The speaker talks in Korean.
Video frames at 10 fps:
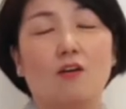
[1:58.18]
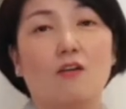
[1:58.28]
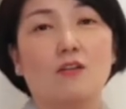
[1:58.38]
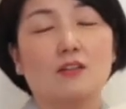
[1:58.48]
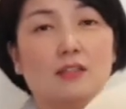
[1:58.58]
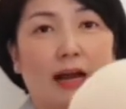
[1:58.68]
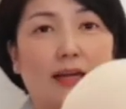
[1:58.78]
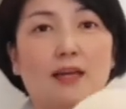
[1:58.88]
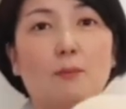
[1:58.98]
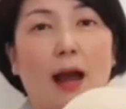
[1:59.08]
어, 그
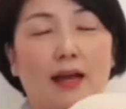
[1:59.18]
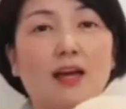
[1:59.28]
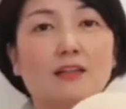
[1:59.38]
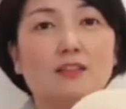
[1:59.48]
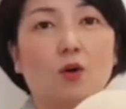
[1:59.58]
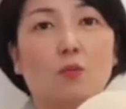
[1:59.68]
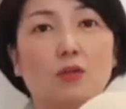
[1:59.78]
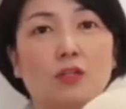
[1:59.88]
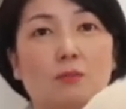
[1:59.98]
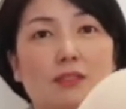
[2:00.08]
아이의 방향은
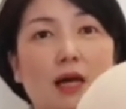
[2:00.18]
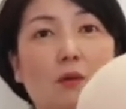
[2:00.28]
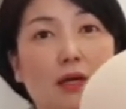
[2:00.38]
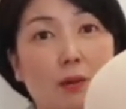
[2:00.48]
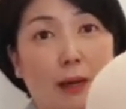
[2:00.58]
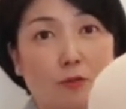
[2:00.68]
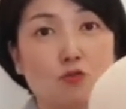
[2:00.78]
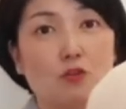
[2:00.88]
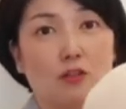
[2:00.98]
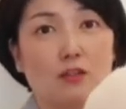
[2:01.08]
어머님이 상황에
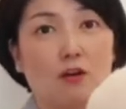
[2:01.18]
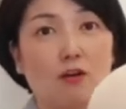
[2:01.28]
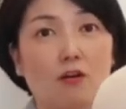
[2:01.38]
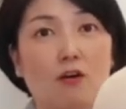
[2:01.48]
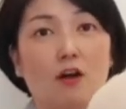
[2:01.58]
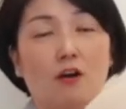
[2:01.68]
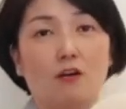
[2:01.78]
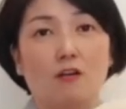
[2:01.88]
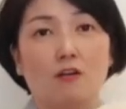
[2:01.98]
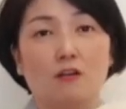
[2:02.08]
맞추어서
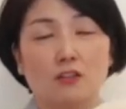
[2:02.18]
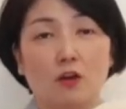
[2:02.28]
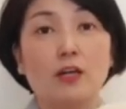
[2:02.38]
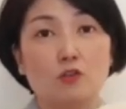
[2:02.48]
어,